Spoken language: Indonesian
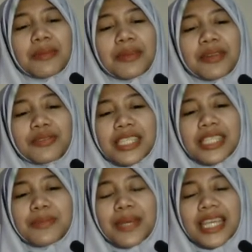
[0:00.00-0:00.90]

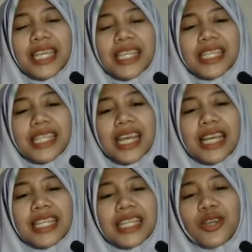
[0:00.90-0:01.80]
Berfungsi sebagai
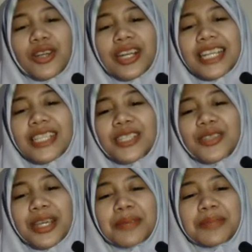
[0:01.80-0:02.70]
stadion
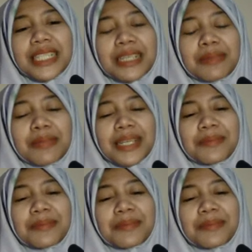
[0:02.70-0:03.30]
radio yang menerima